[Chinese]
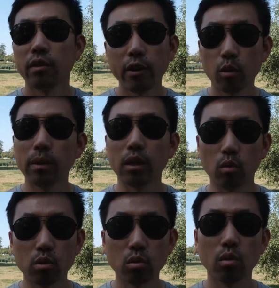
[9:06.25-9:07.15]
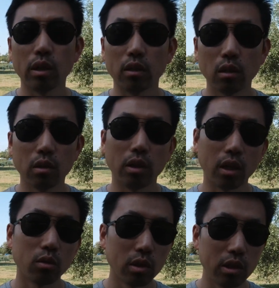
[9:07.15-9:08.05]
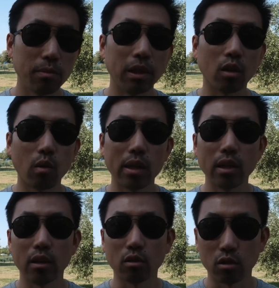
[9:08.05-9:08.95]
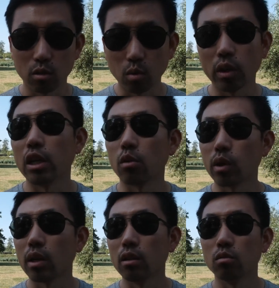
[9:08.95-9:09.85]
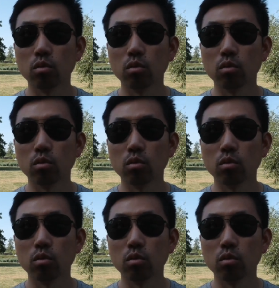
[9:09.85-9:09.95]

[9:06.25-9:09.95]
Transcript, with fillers: 因为我们很多中国人都有一个最基本的观念，就是落叶归根。